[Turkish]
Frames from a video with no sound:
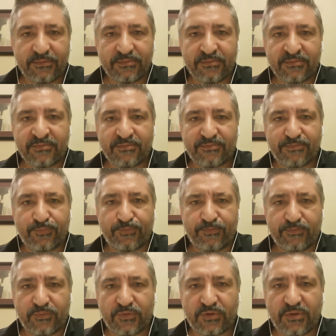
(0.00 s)
Hmm,
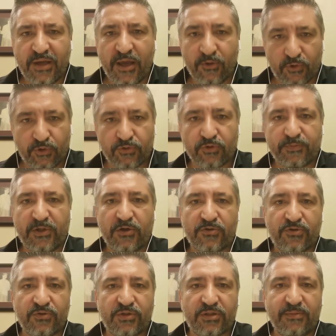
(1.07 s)
Enkudu
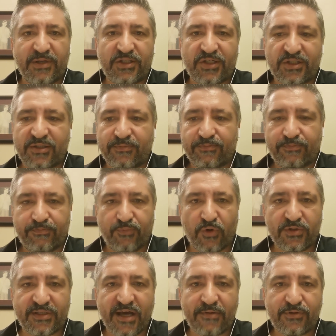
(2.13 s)
biliyorsunuz ki Beşiktaş'ın
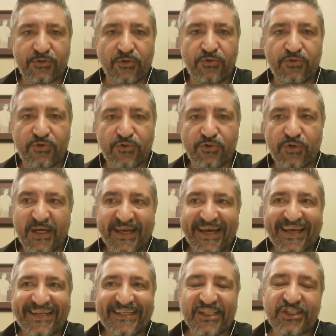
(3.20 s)
bonservis oyuncusu.
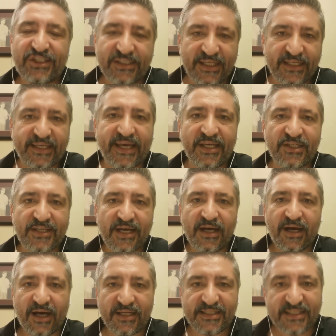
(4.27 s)
Yaşı da genç.
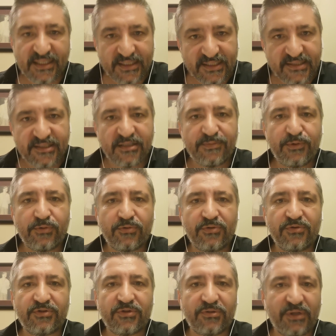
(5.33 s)
Aslında hızlı bir
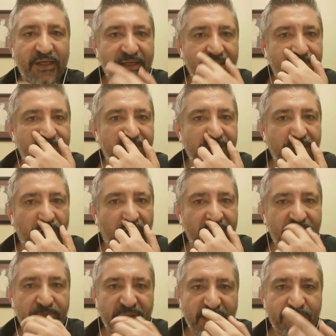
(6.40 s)
oyuncu. Ee,
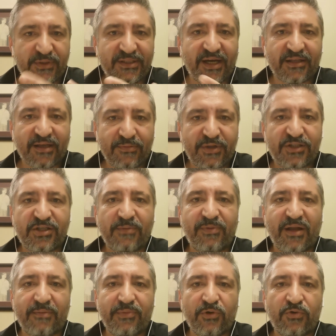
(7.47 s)
birebir de adam
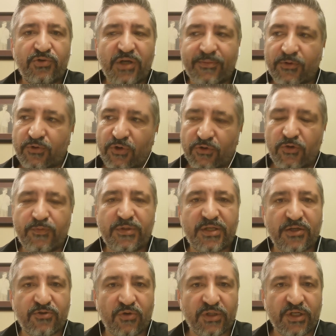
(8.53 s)
geçebilen bir oyuncu ama kötü bir
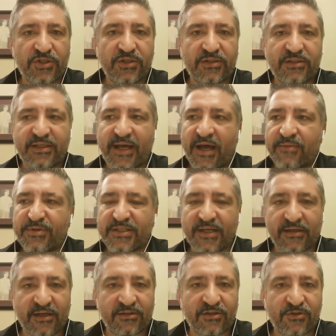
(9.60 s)
sezon geçirdi. Yani bir
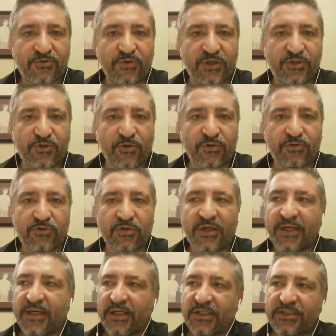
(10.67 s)
sakatlık süreci
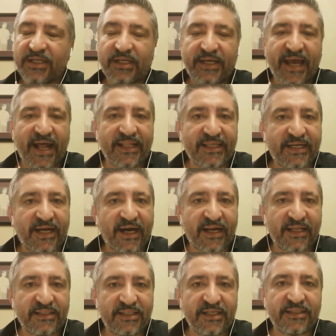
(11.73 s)
oldu. İşte geldi
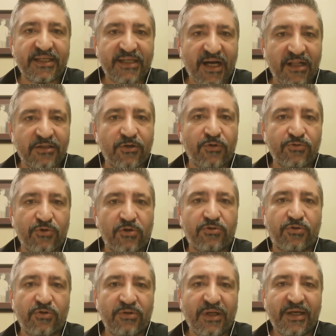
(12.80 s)
karantinada kaldı
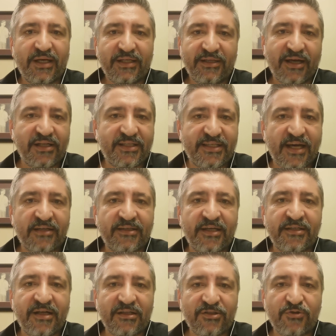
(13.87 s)
14 gün. Yani Sergen
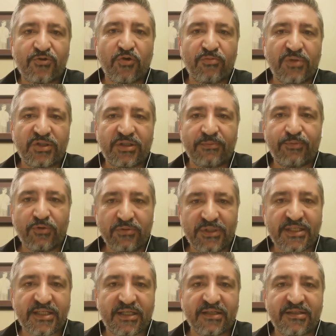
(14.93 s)
Yalçın son maçta
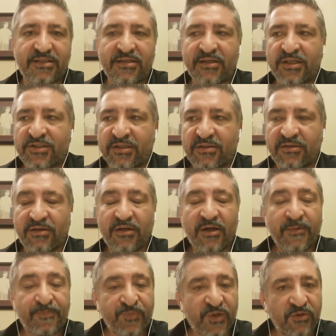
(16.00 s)
bunun da sıkıntısını yaşadı.
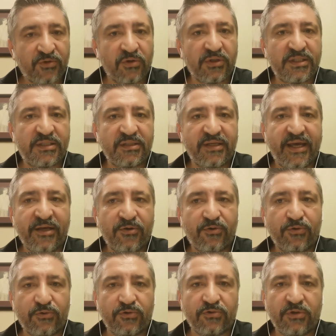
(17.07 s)
Dolayısıyla
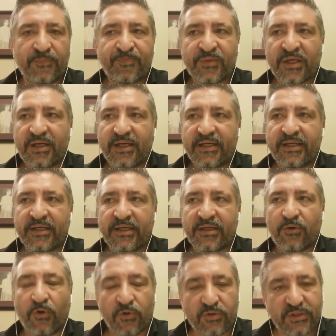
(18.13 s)
Enkudu
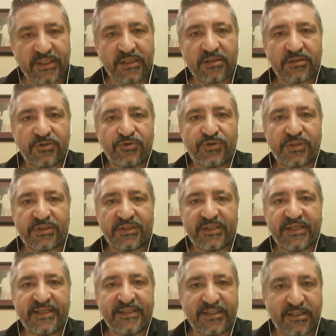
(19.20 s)
e, onun da yıllık
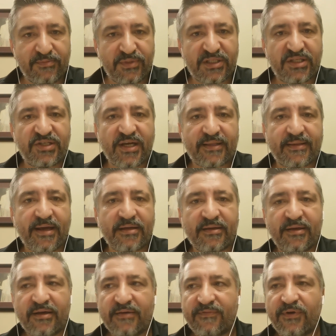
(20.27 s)
ücretinde indirim
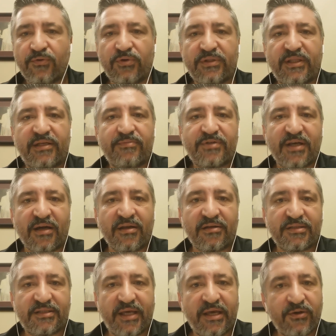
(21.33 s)
isteyecekler ve o indirim
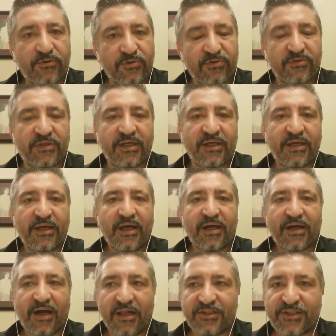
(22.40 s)
sağlanırsa Enkudu da
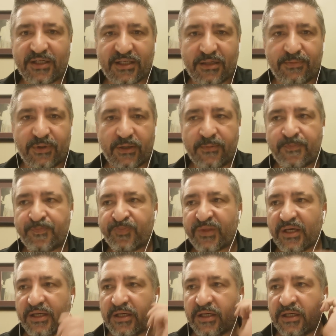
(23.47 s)
kalacak gibi.
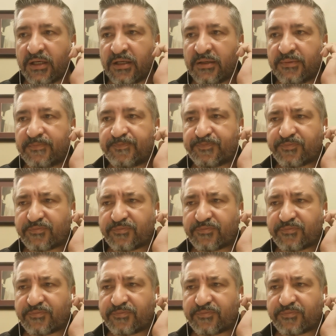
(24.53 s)
E,